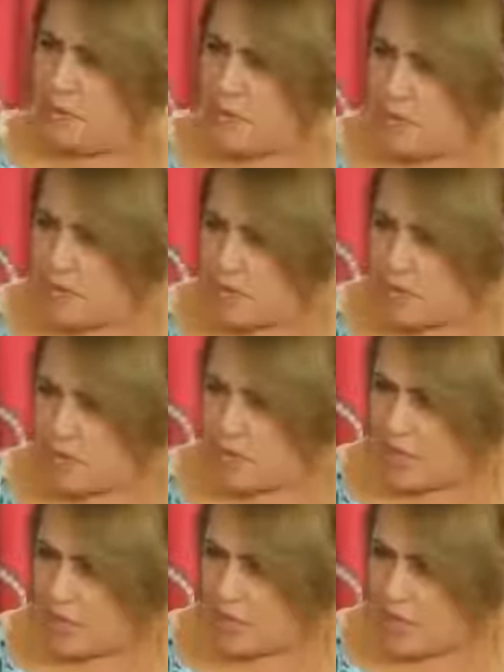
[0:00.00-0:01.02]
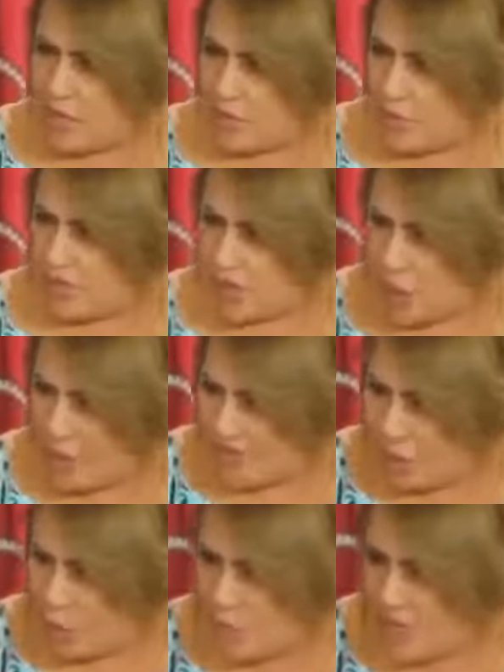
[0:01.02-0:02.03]
اه امم ما
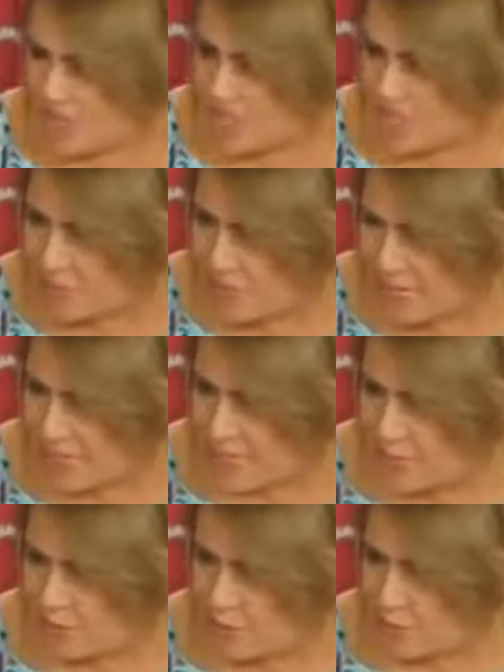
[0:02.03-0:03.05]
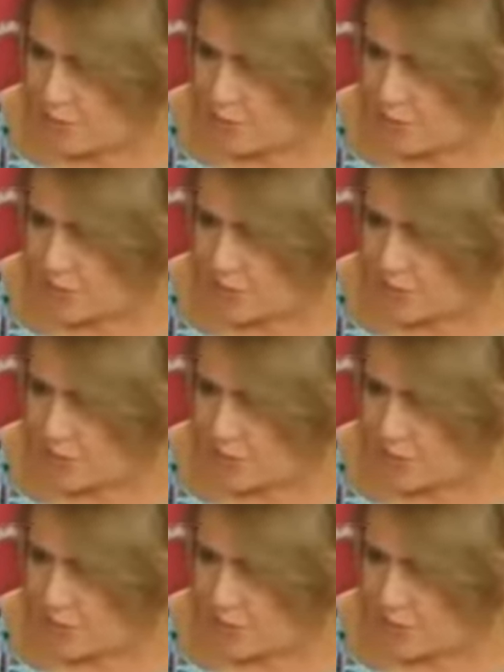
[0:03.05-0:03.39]
عطاوكم النتيجه نتاع قرايتكم